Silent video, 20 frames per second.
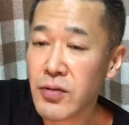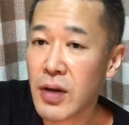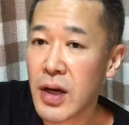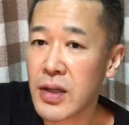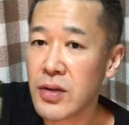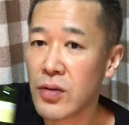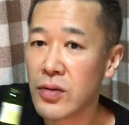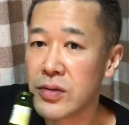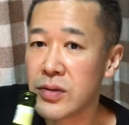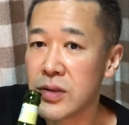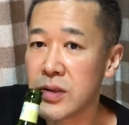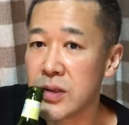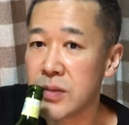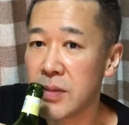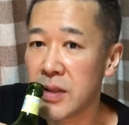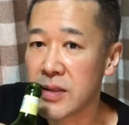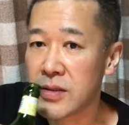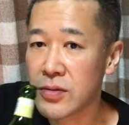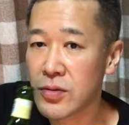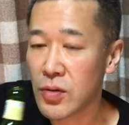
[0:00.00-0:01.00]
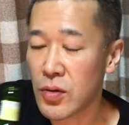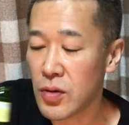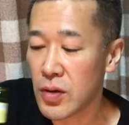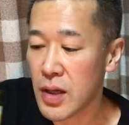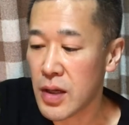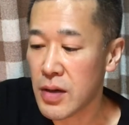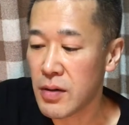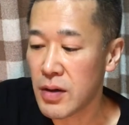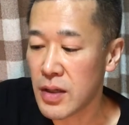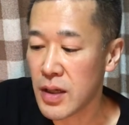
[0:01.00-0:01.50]
トランドいきますこ
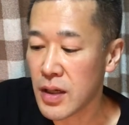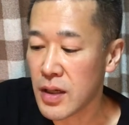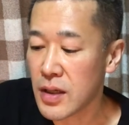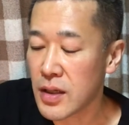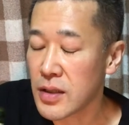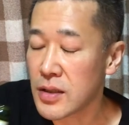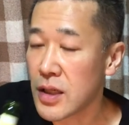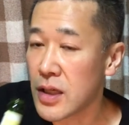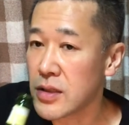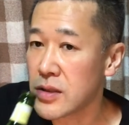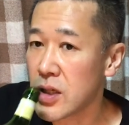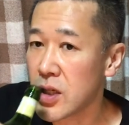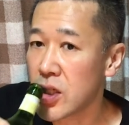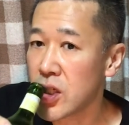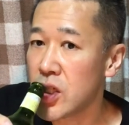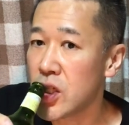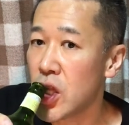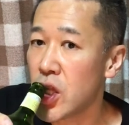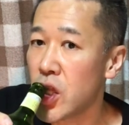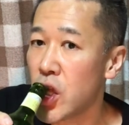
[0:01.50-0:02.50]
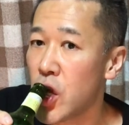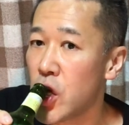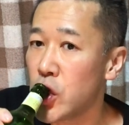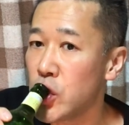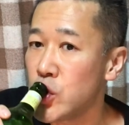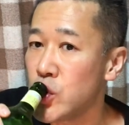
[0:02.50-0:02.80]
れはなかなか炭酸効いてて